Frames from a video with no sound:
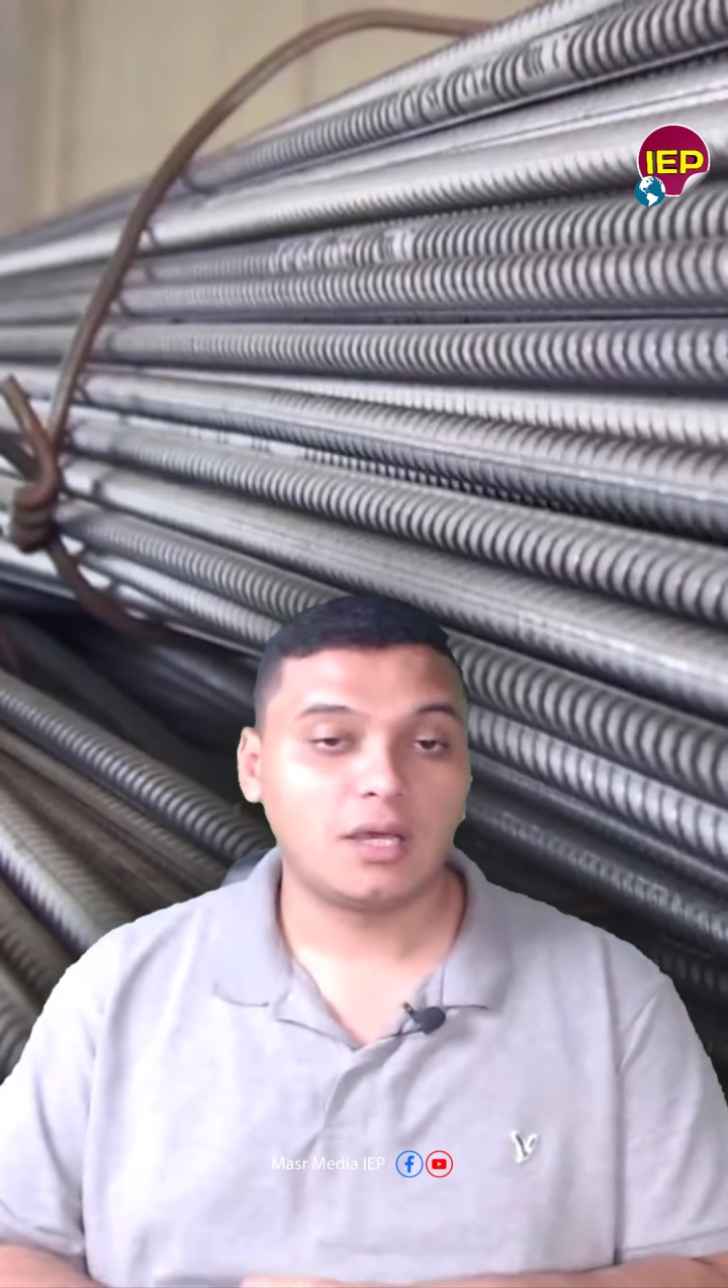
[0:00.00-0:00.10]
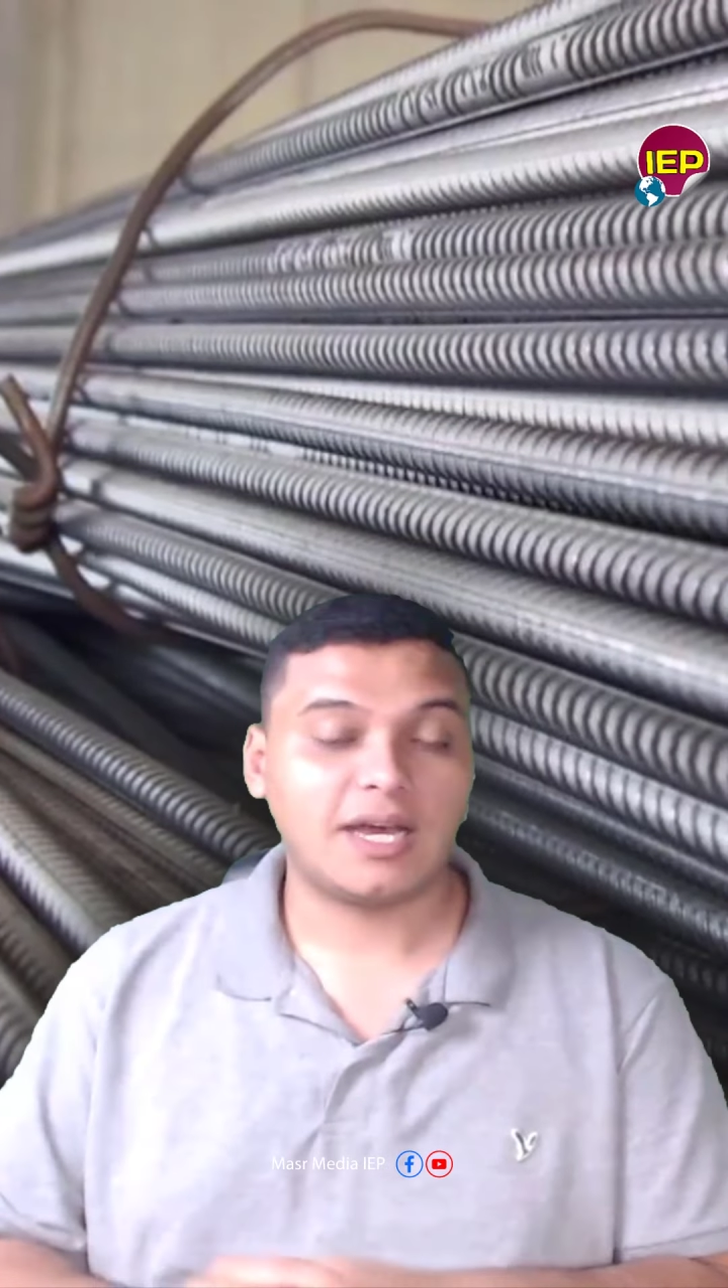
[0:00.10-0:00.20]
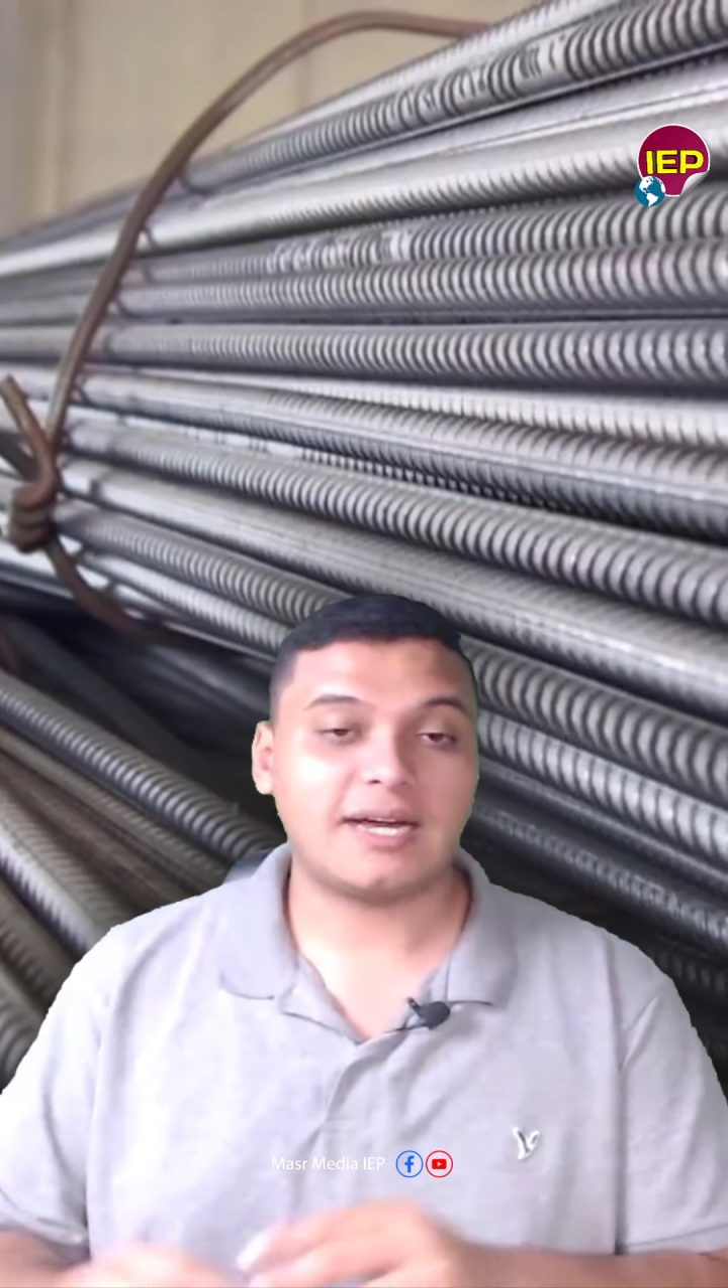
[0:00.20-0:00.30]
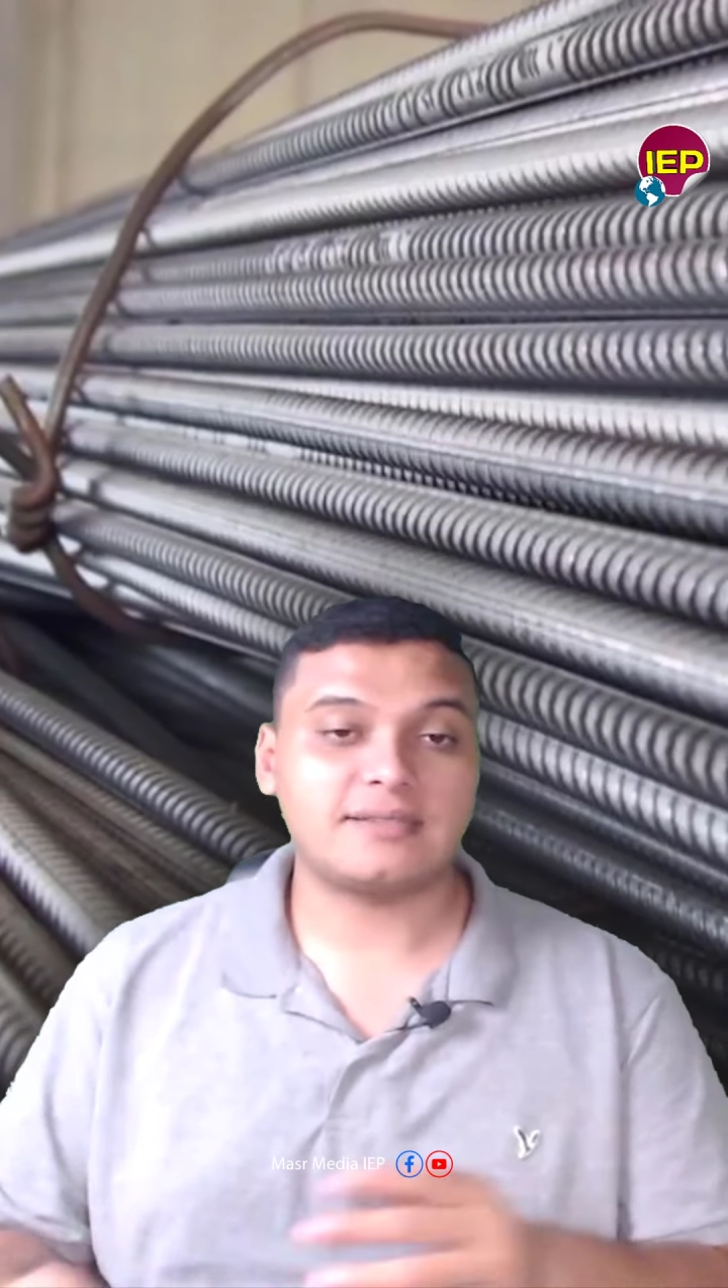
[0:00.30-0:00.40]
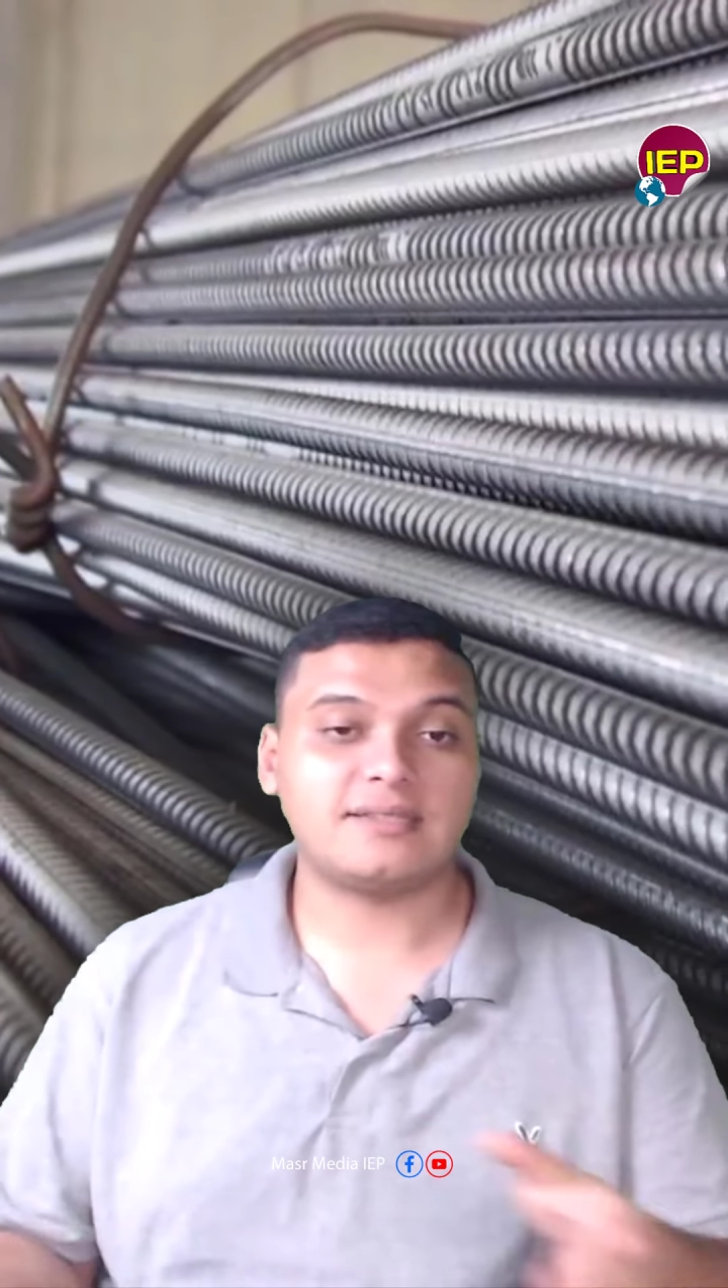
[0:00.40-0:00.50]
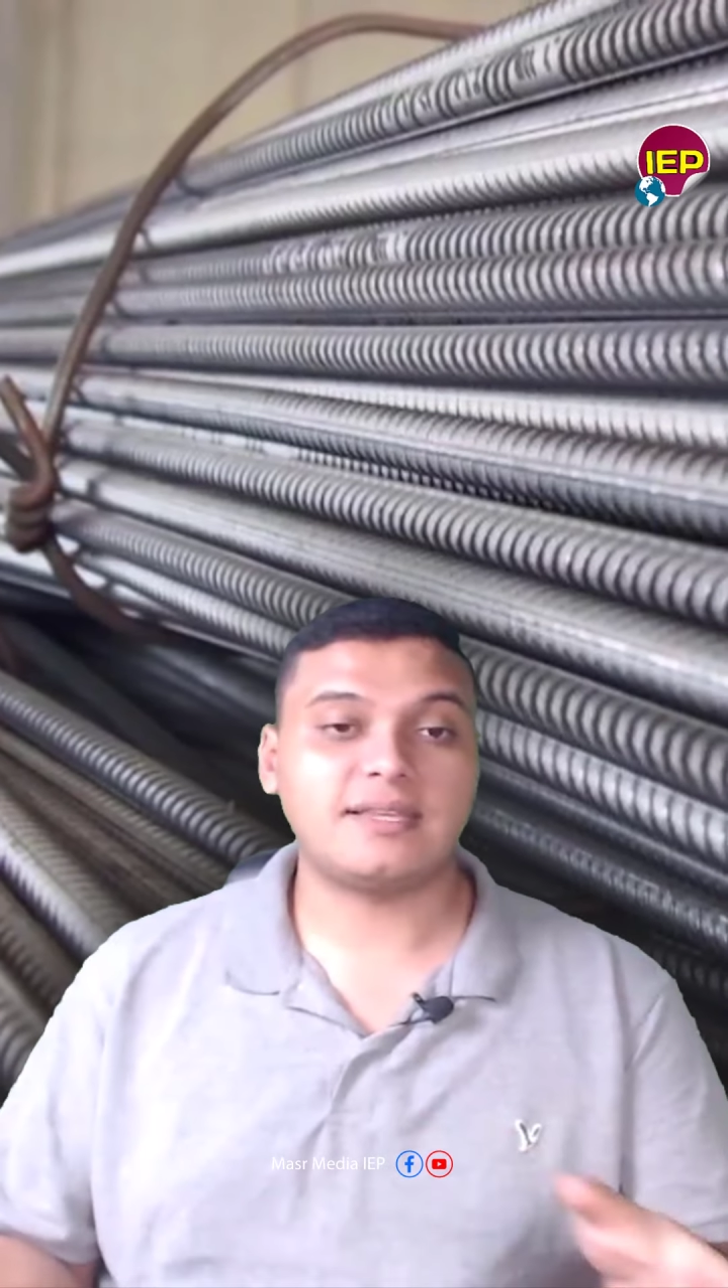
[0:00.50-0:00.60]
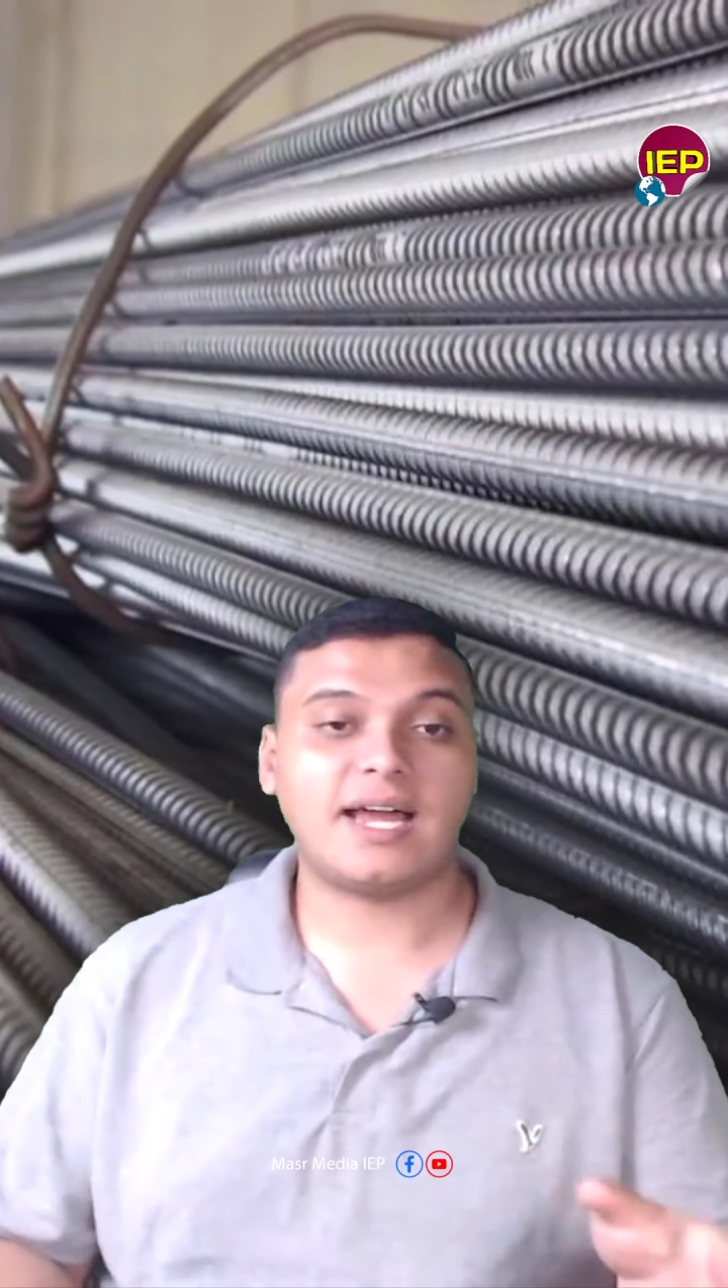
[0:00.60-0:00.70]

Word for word: حديد